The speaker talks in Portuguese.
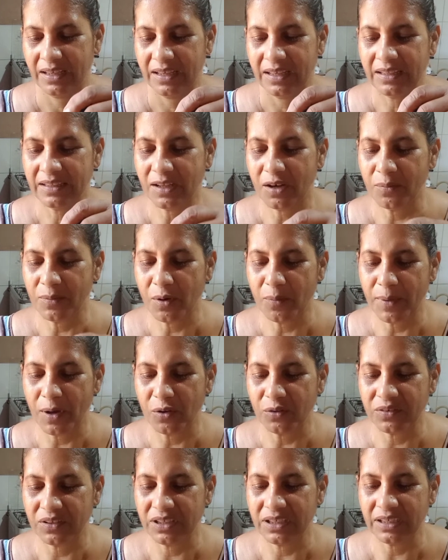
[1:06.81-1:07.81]
Então, meu
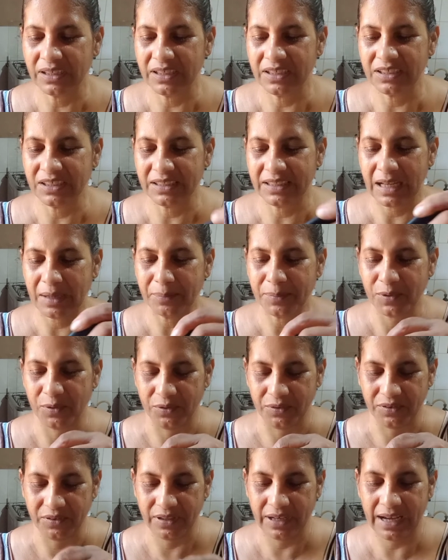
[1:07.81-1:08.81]
melzinho aqui já tá
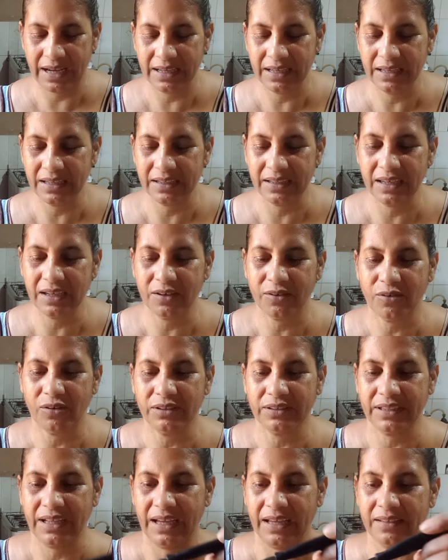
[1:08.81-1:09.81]
pronto. Aí, o que, que
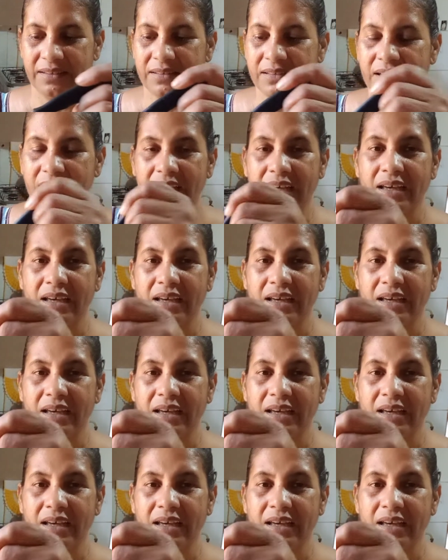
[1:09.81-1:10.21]
acontece?